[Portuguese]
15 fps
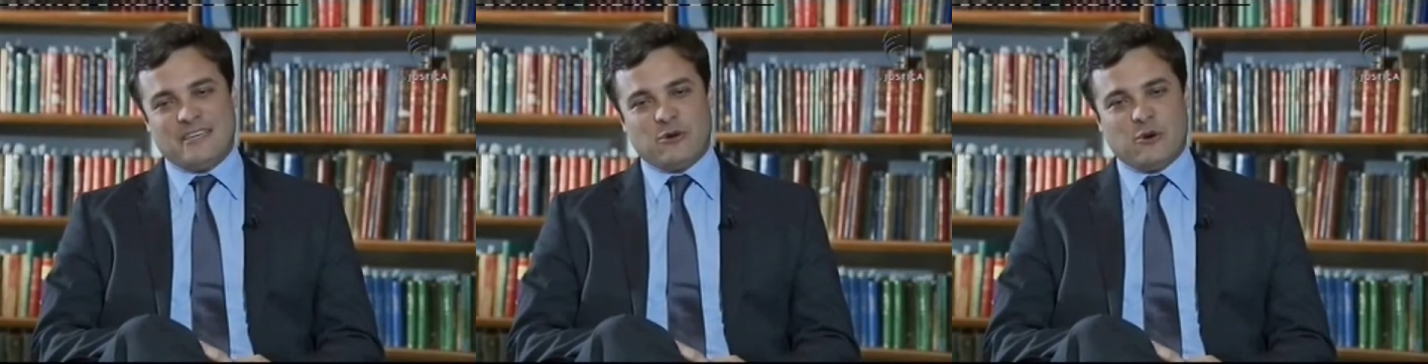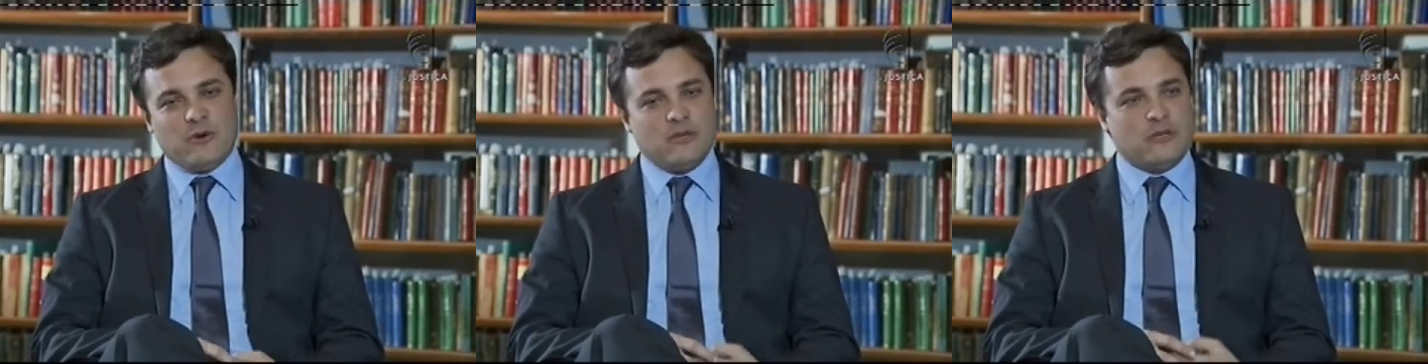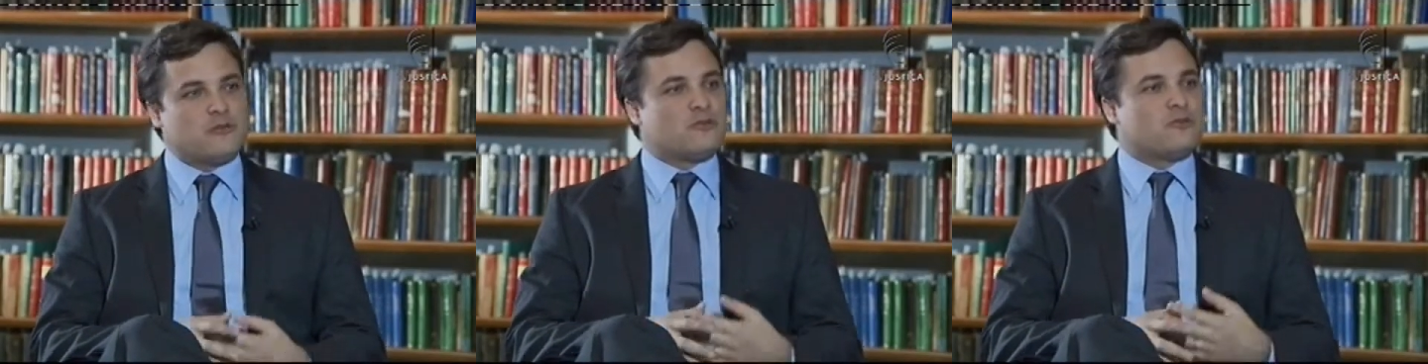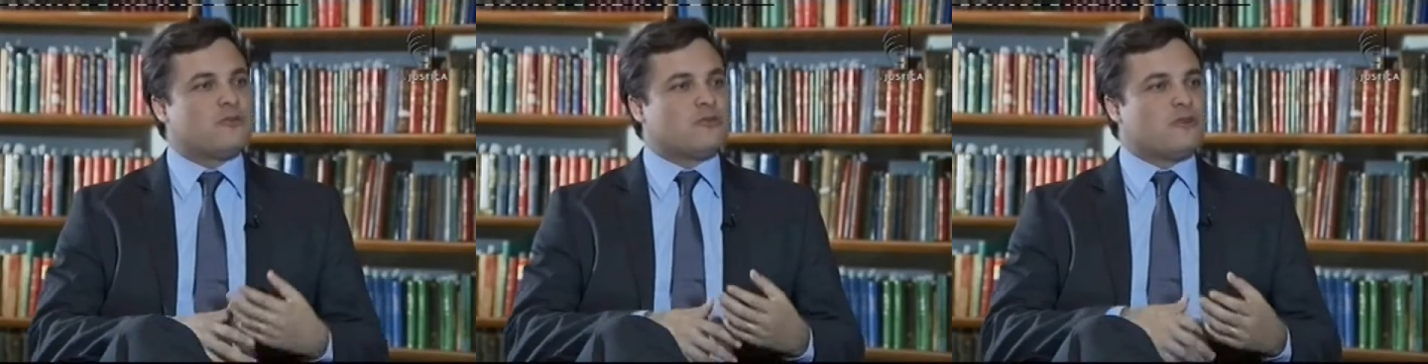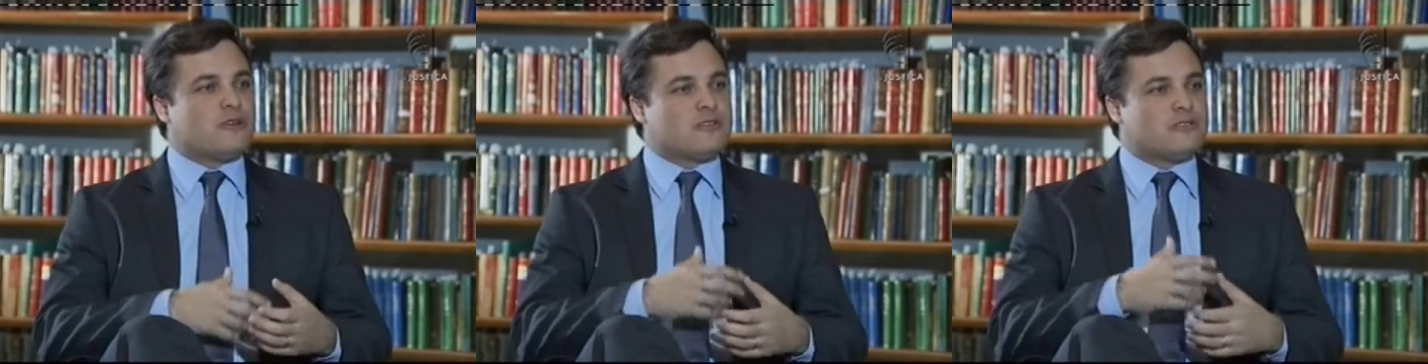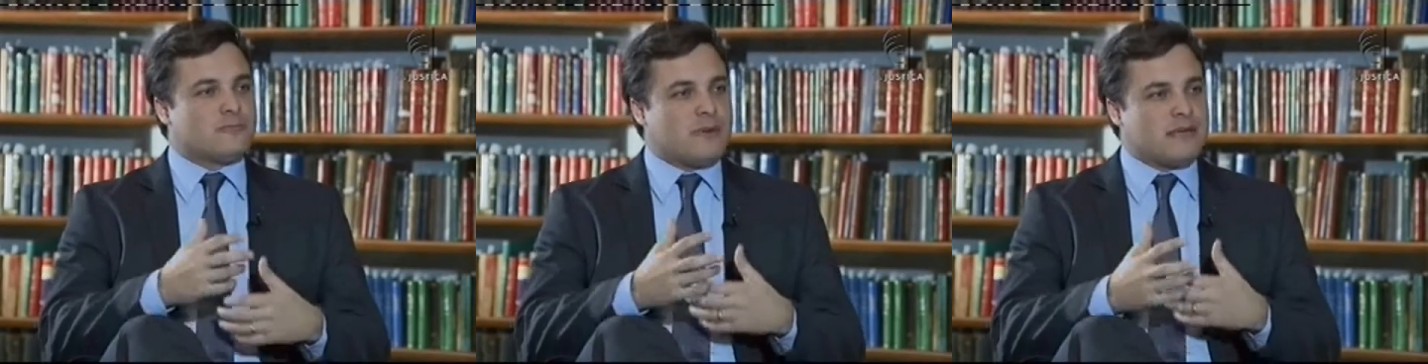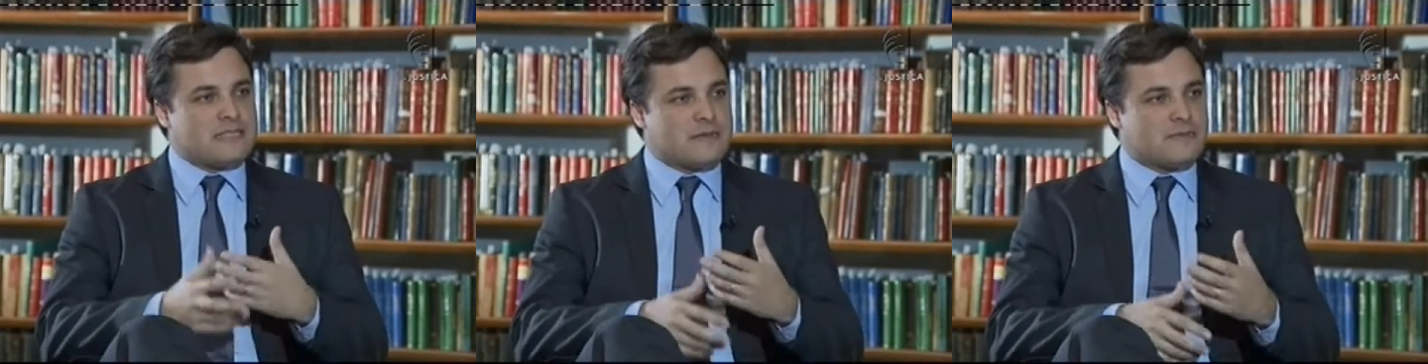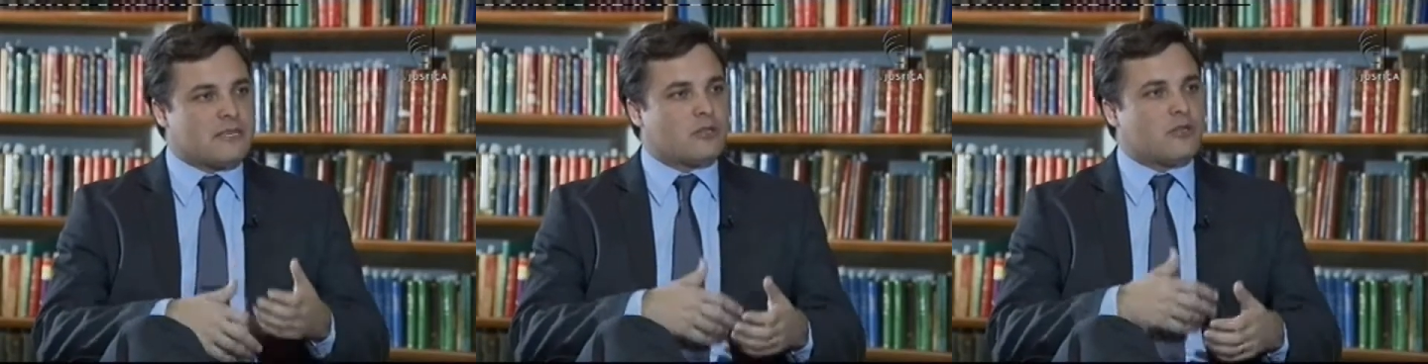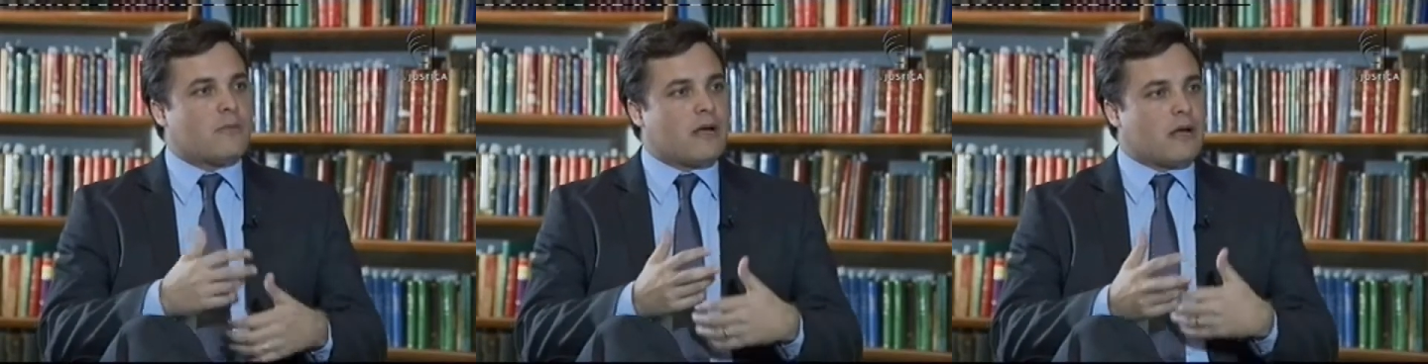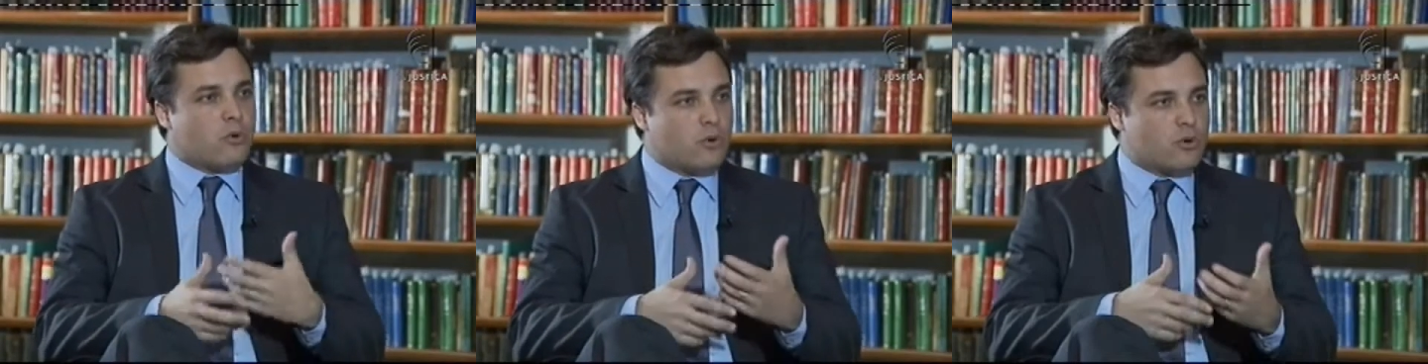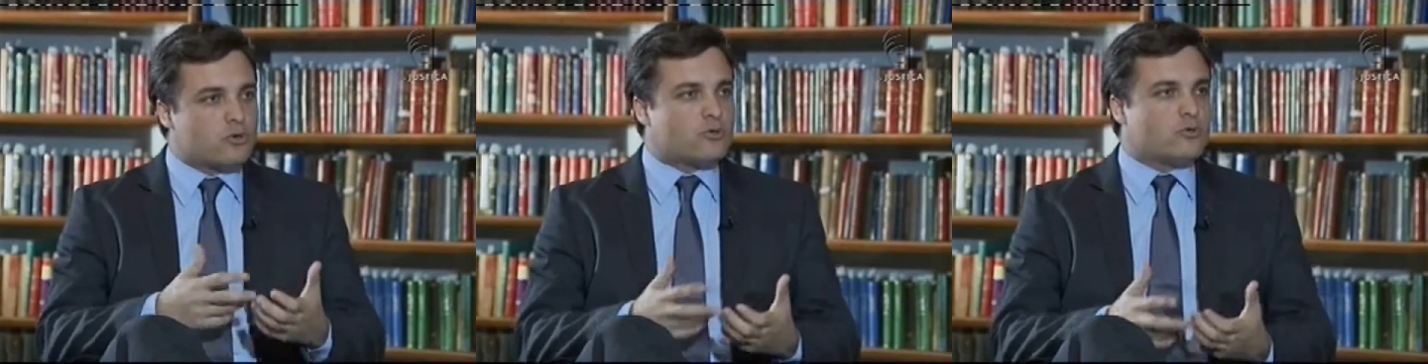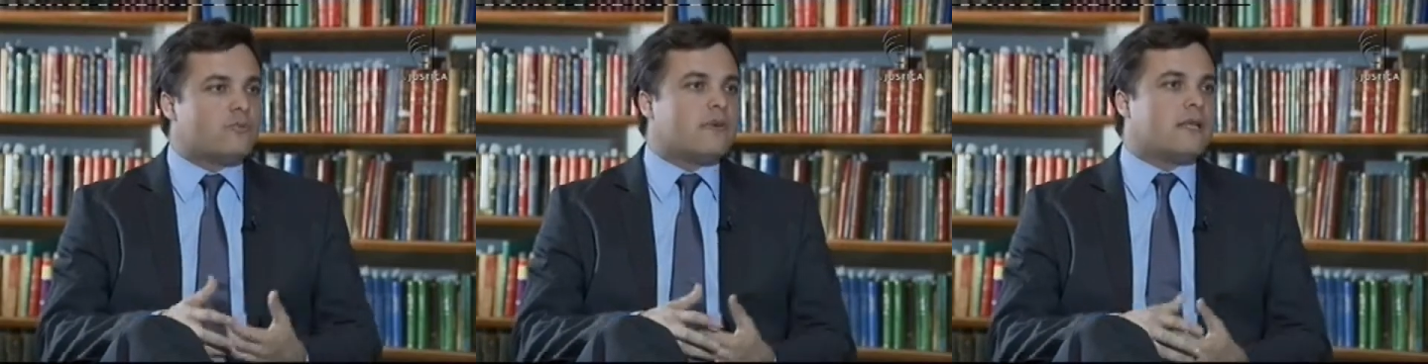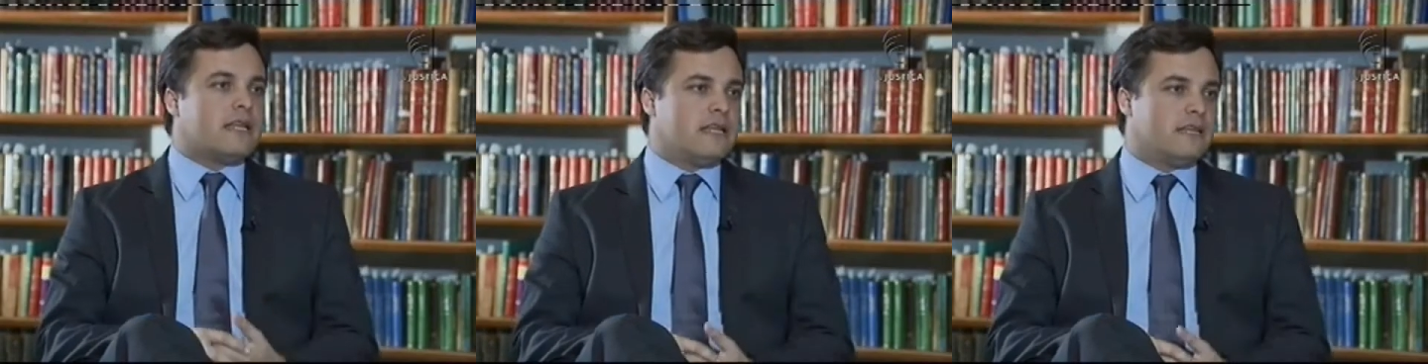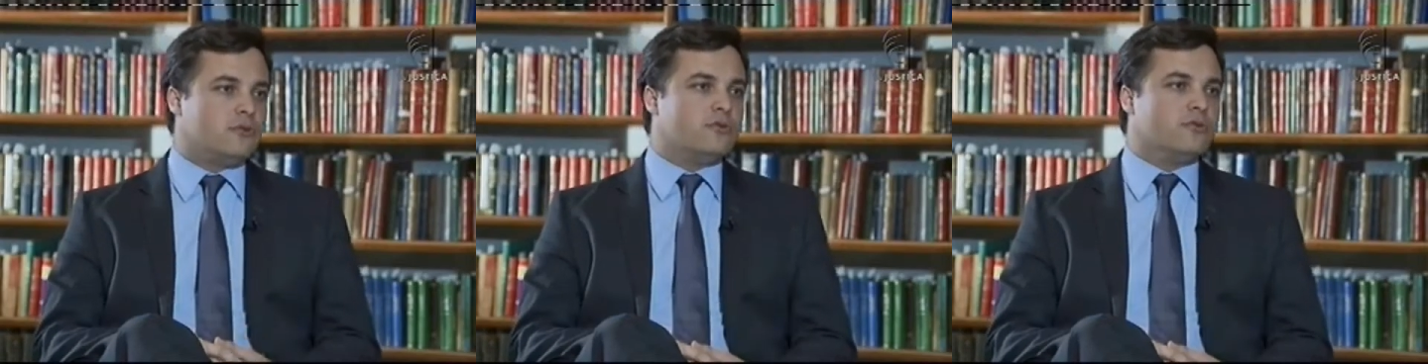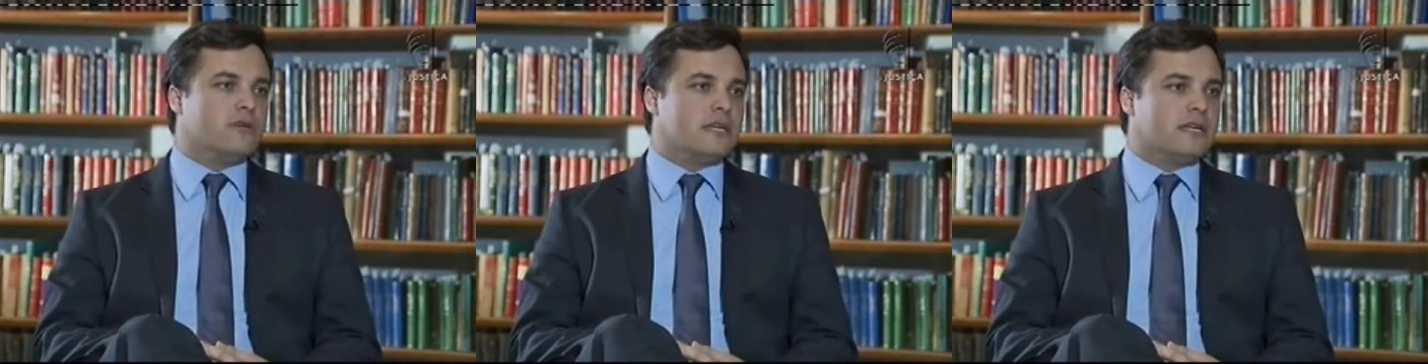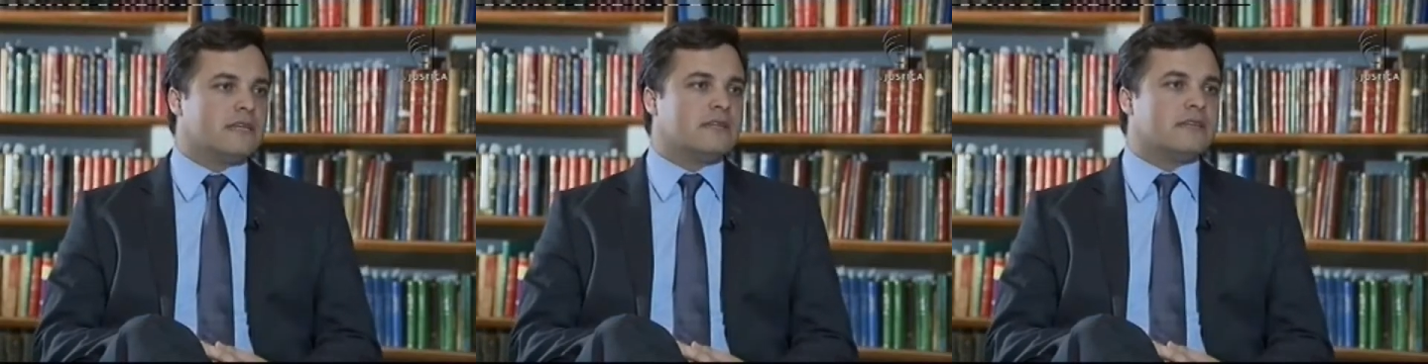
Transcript: e com isso nós passamos a tomar gosto pela leitura.